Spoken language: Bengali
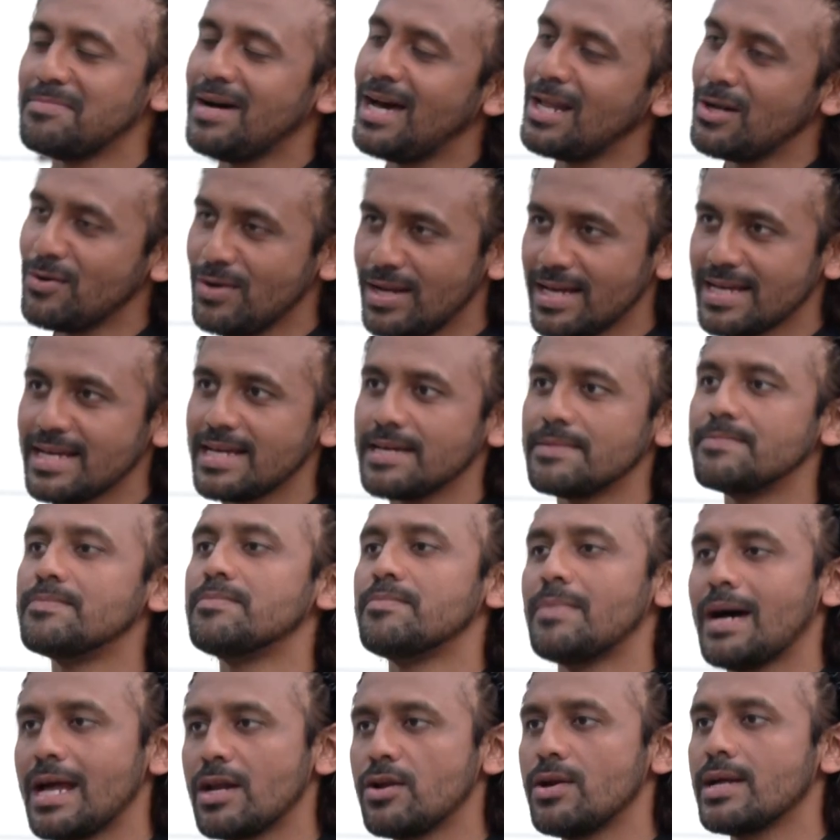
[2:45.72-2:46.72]
ভালো লাগে
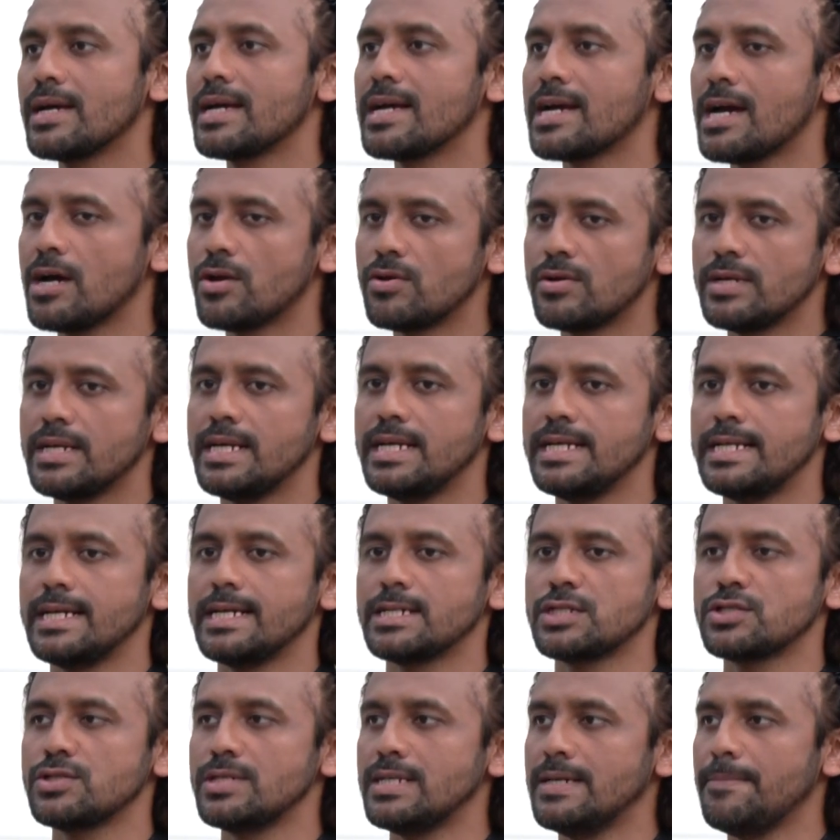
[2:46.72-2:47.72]
ভালো লাগে কারণ এটা
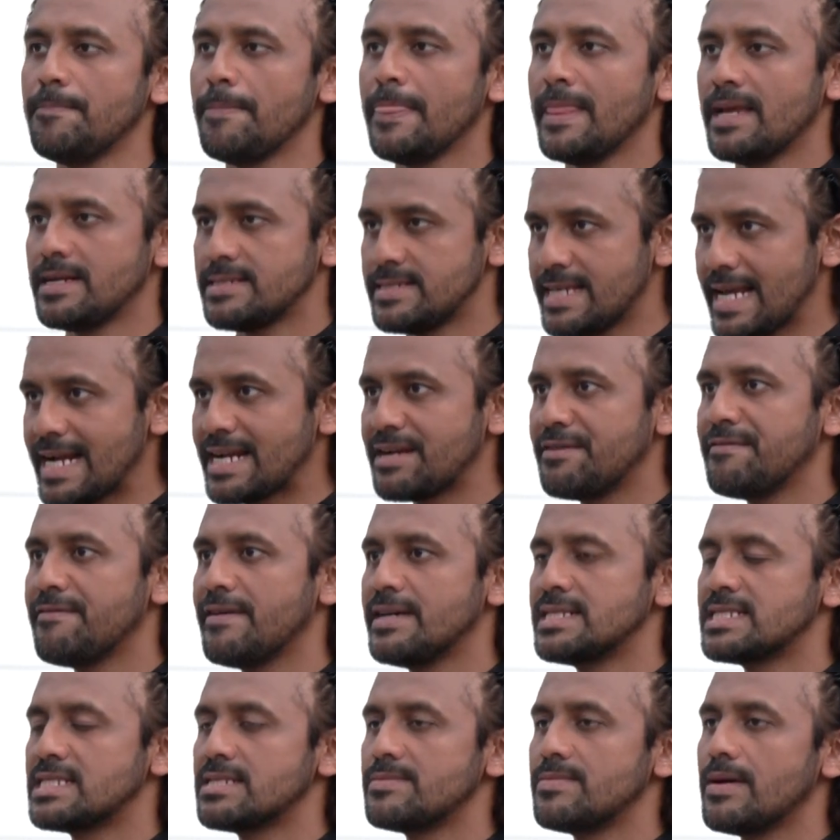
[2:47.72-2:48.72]
আসলে
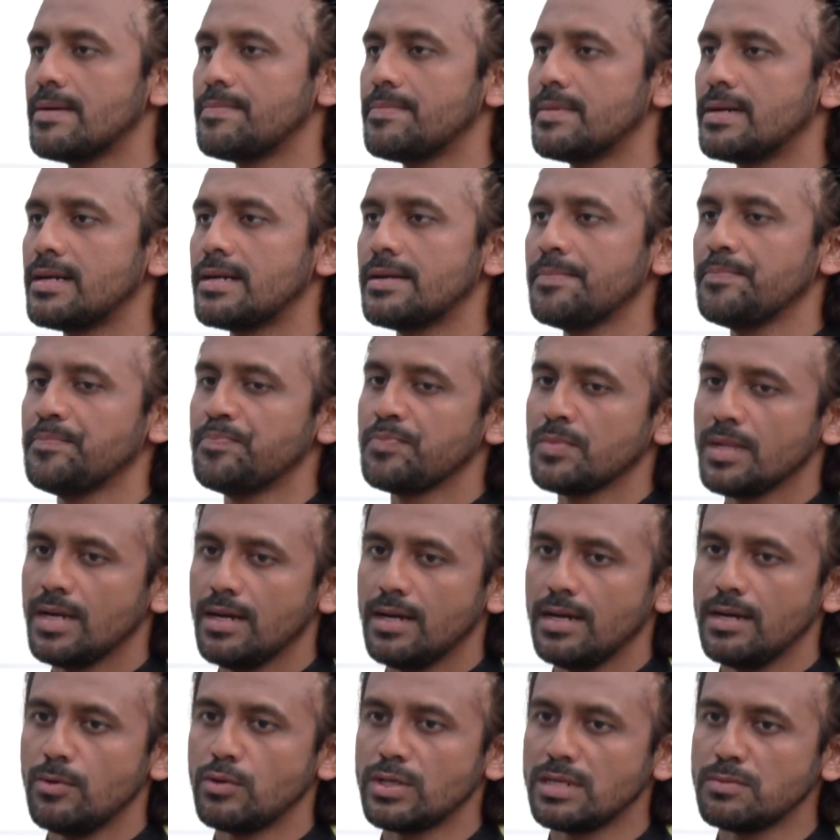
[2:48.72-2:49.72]
স্যাক্রিফাইসের ব্যাপার
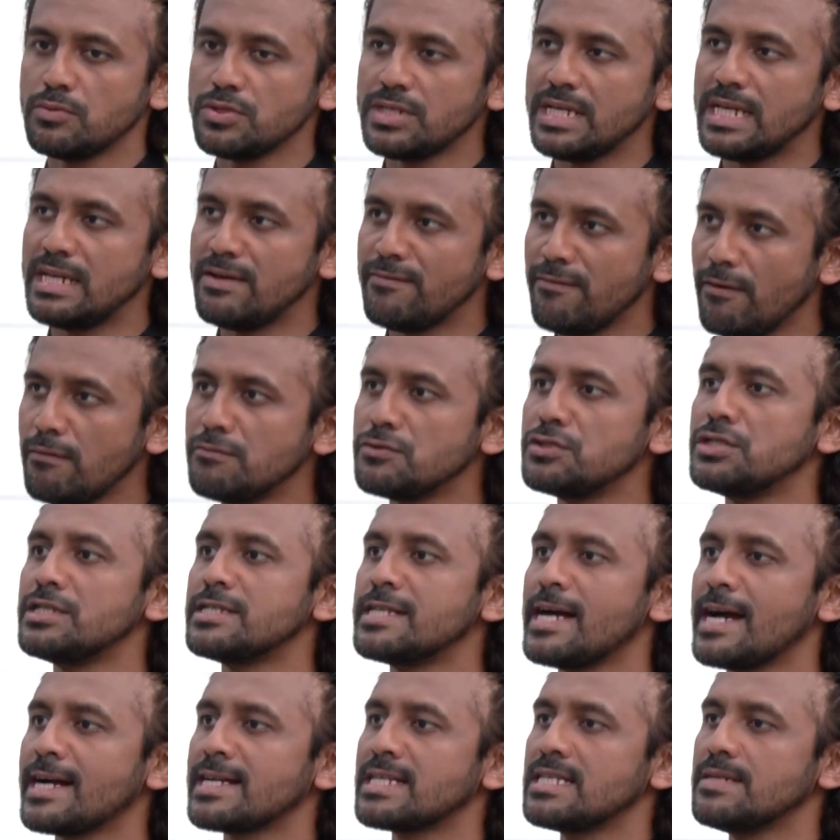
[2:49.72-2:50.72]
ওটার মধ্যে ইনভলভ যদি
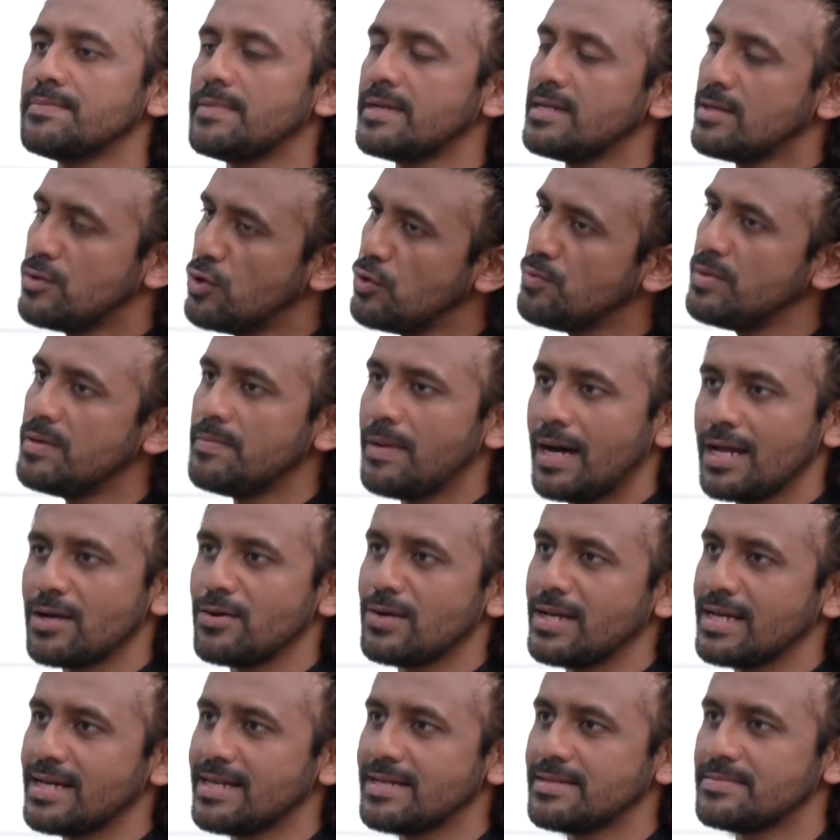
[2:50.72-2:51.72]
থাকতে পারি খুবই
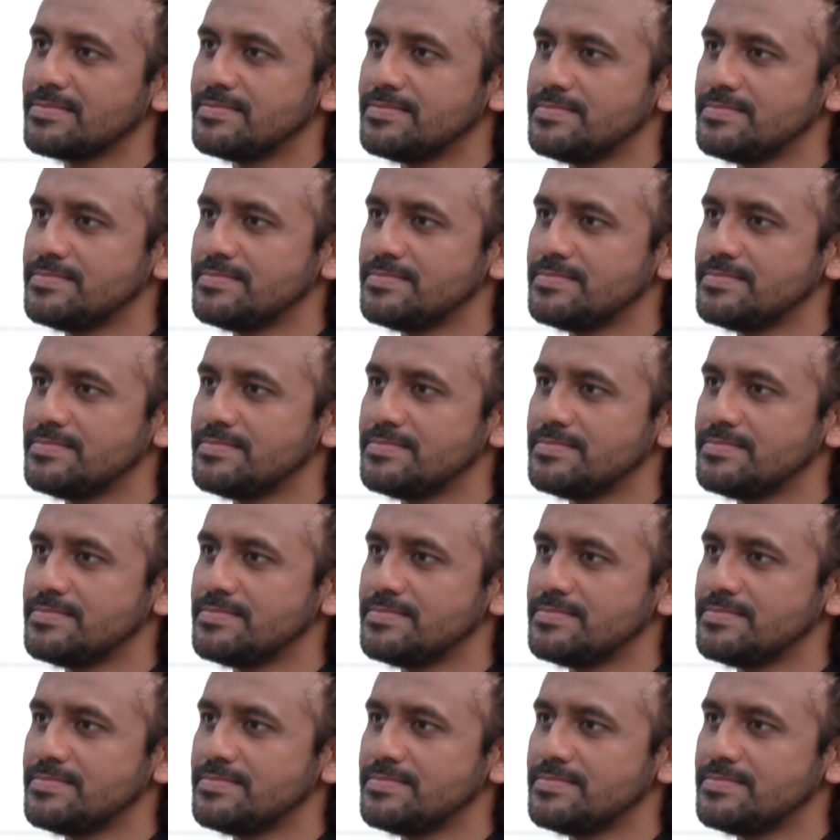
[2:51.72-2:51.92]
ভালো লাগে